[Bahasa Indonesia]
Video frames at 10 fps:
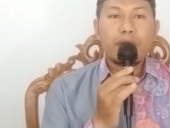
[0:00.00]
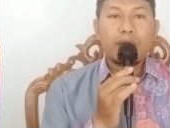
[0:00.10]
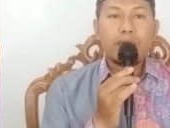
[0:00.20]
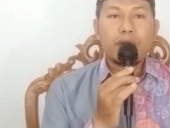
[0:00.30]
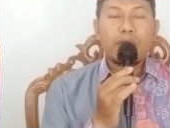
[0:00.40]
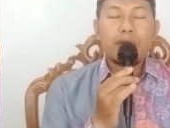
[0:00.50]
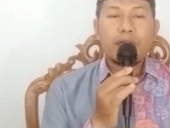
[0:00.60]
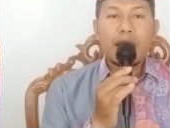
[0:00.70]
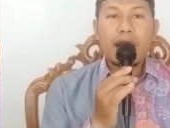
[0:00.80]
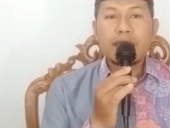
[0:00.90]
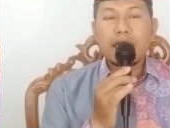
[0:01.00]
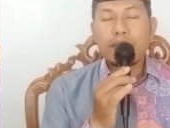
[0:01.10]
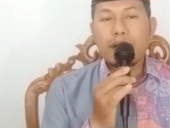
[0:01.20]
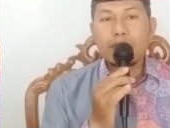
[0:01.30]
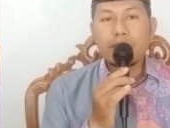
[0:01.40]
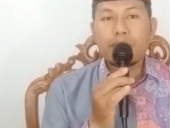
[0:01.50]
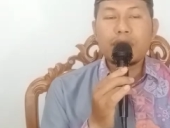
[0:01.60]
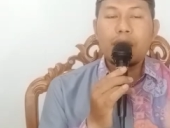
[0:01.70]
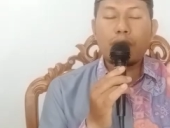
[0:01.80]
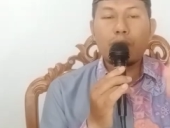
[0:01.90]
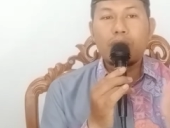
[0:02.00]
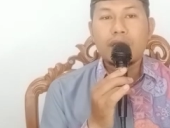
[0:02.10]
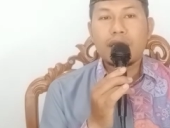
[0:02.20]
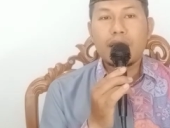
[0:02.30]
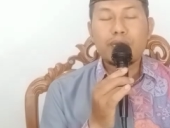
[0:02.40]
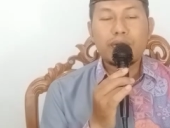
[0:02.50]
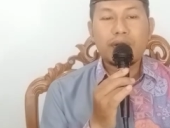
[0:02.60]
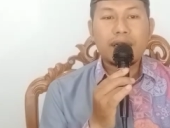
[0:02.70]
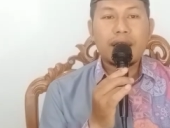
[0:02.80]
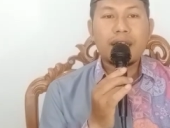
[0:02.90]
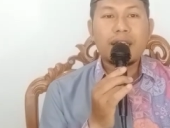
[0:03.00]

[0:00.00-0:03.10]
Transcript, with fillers: itu kemudian ajak masuk bersamamu ke dalam surga.